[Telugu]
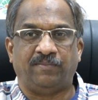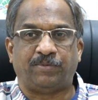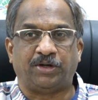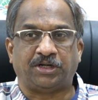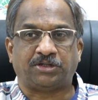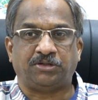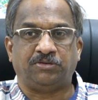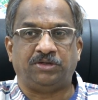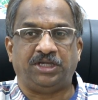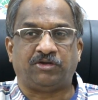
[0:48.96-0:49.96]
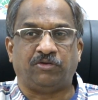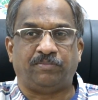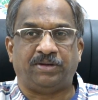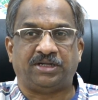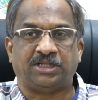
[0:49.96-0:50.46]
ప్రొటెక్టివ్
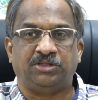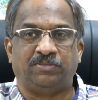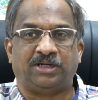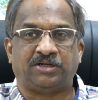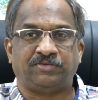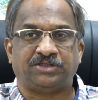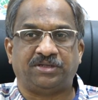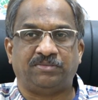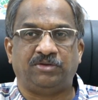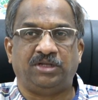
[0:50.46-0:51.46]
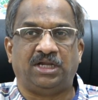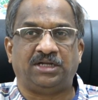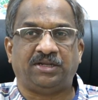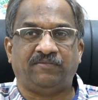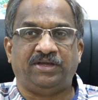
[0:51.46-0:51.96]
ఎక్విప్మెంట్ అందుబాటు విషయంలో
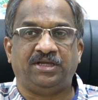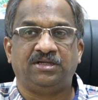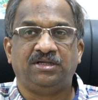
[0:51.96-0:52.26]
ఇలాంటివి